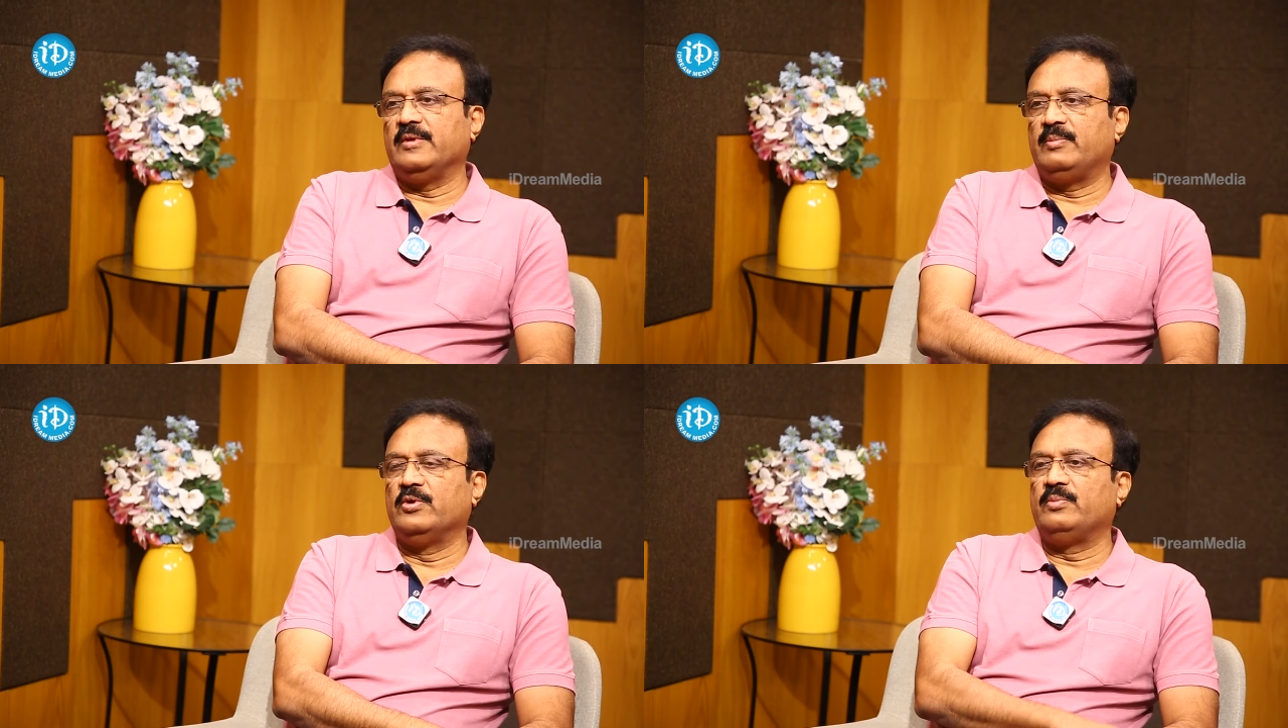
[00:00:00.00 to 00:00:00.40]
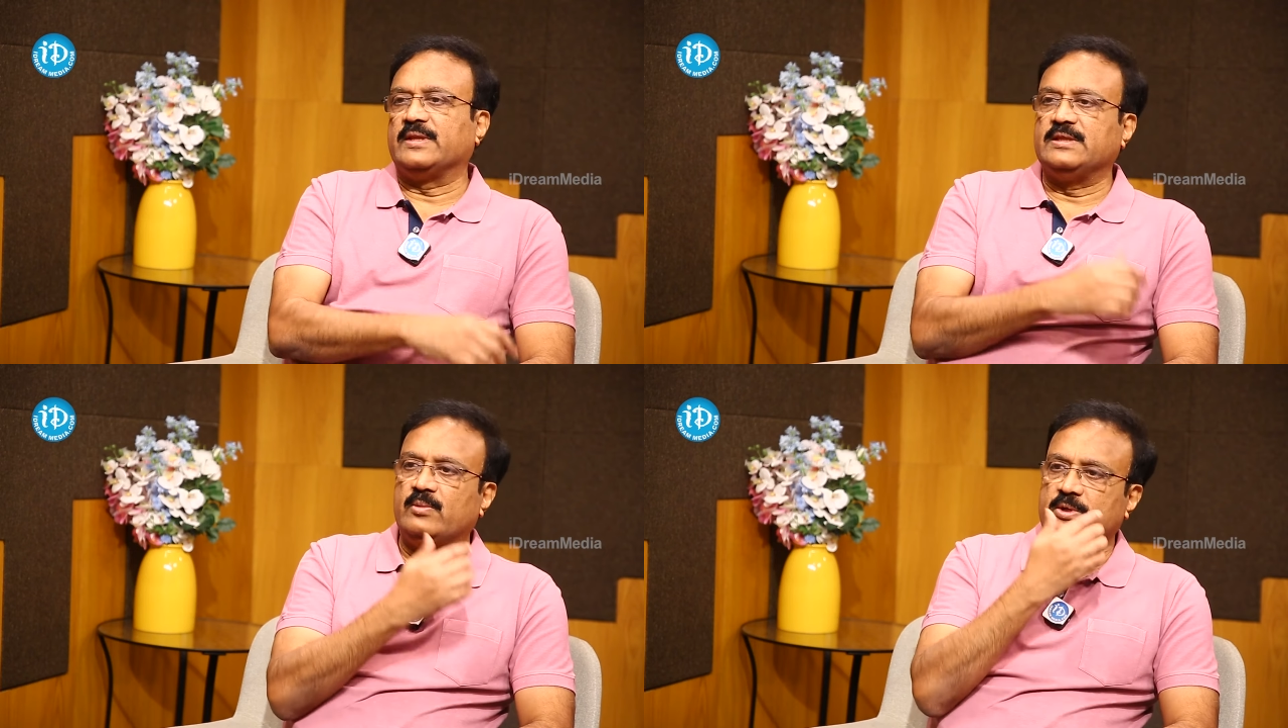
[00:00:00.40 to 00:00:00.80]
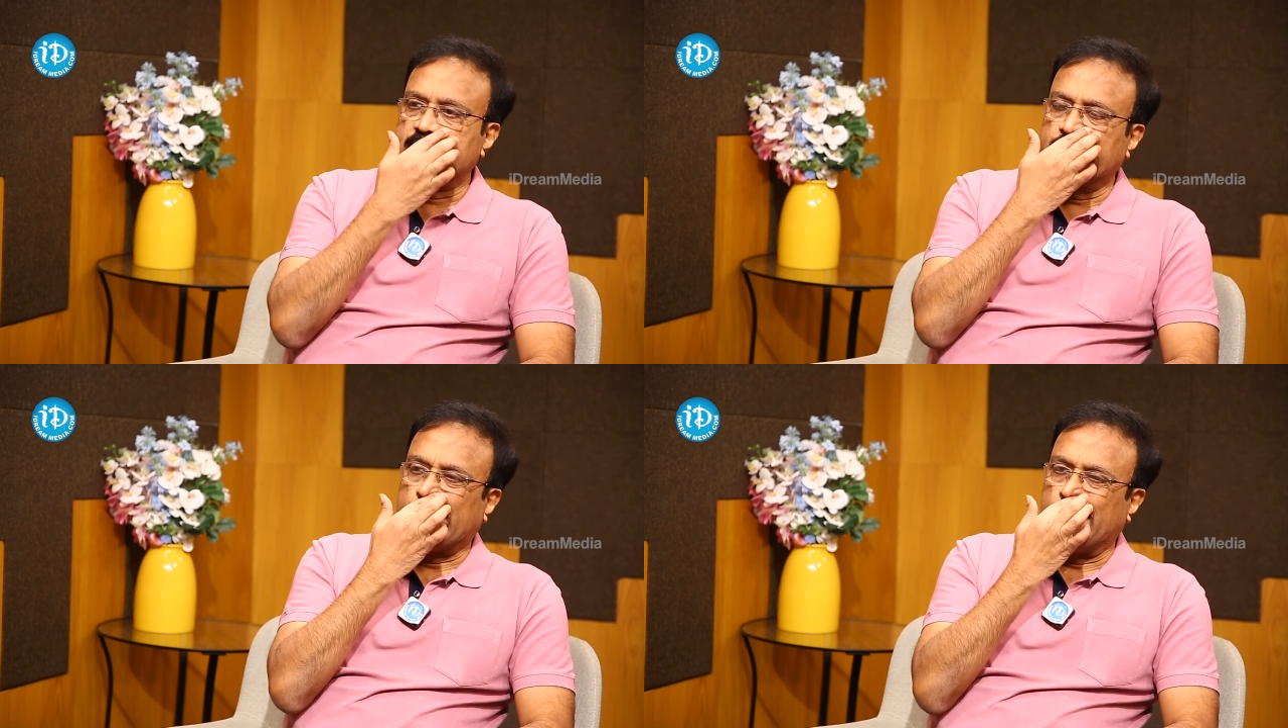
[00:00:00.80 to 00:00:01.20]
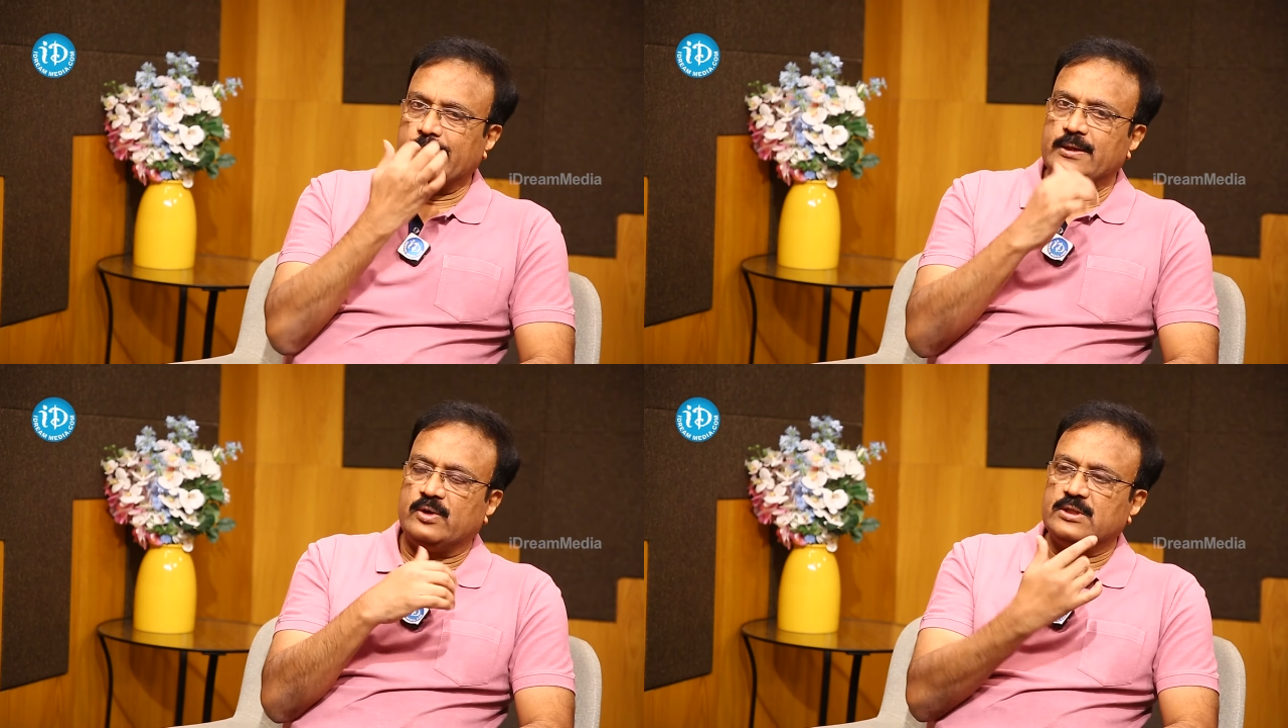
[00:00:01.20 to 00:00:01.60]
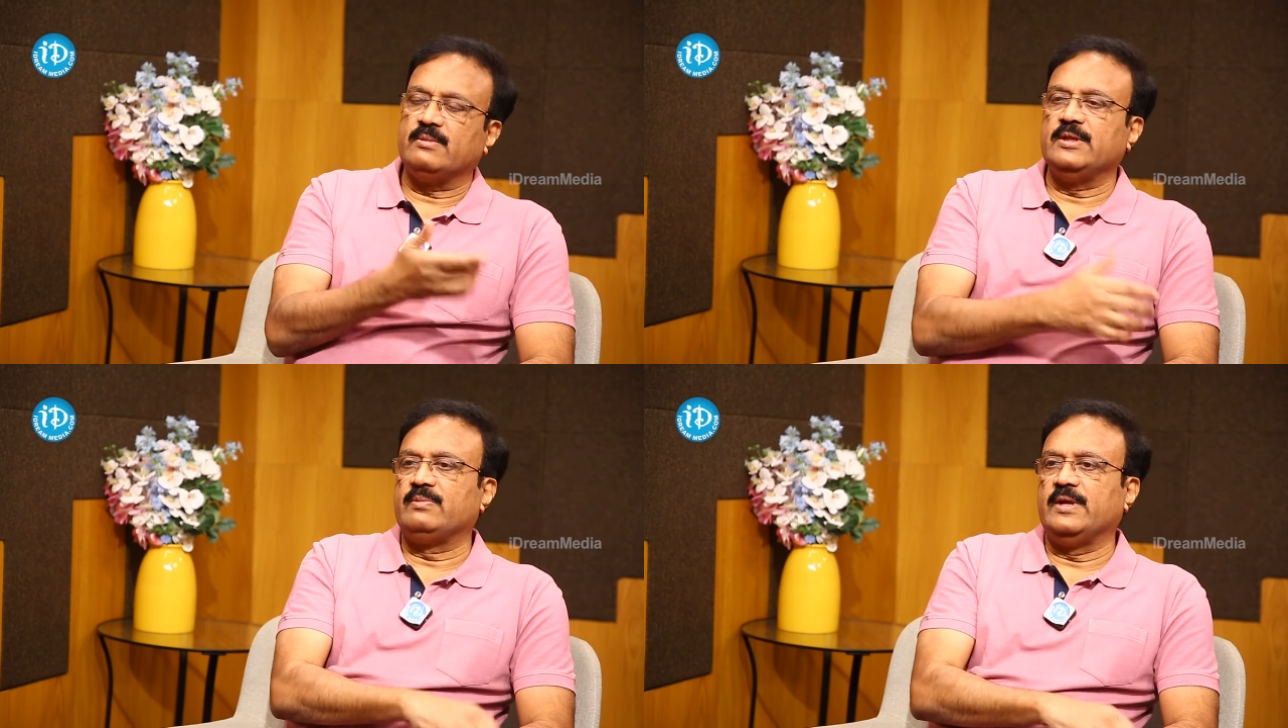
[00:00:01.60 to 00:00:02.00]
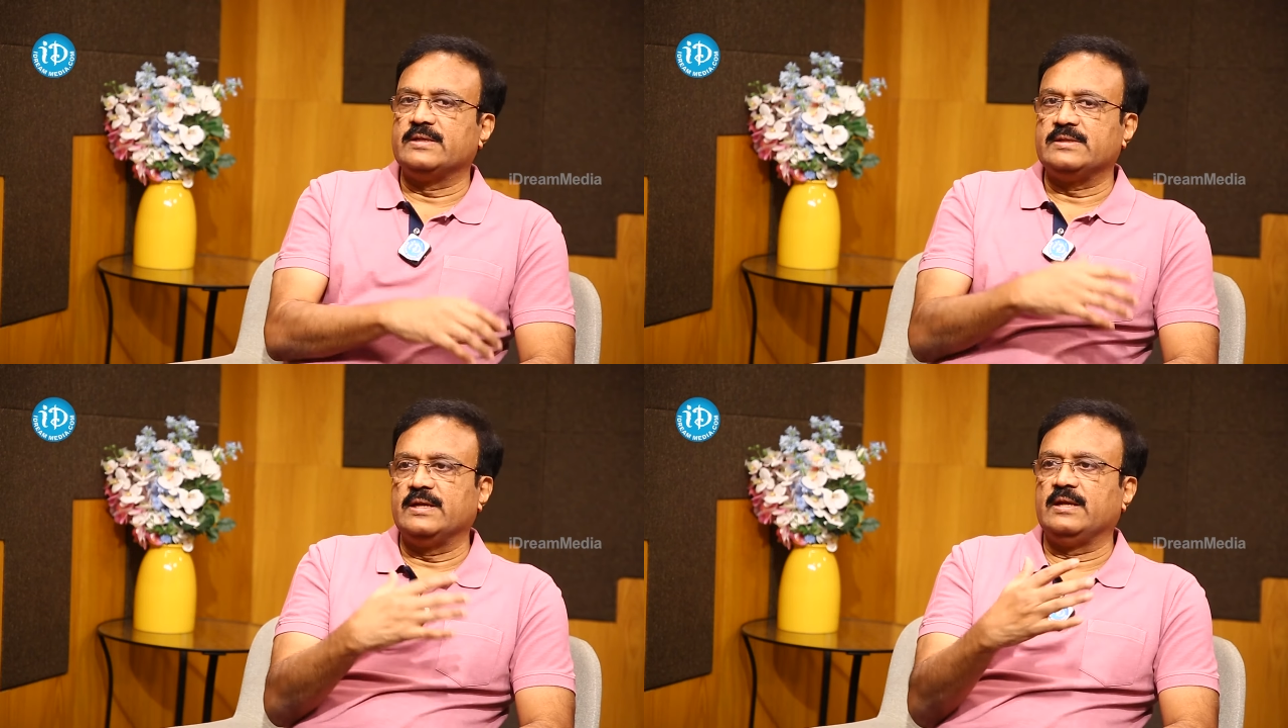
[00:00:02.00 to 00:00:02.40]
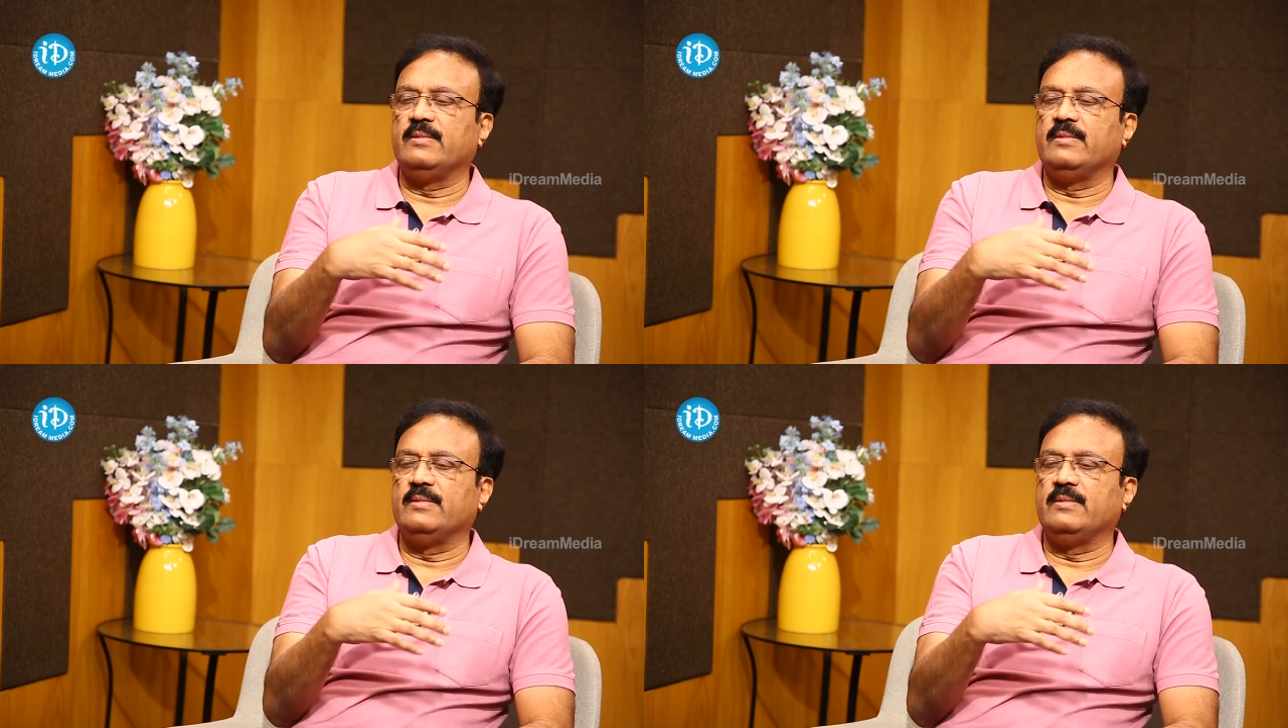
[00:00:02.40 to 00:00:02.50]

ఇప్పుడు పెద్ద అమౌంట్స్ అయితే రావు కానీ కొంతమంది ప్లేయర్స్ అంటే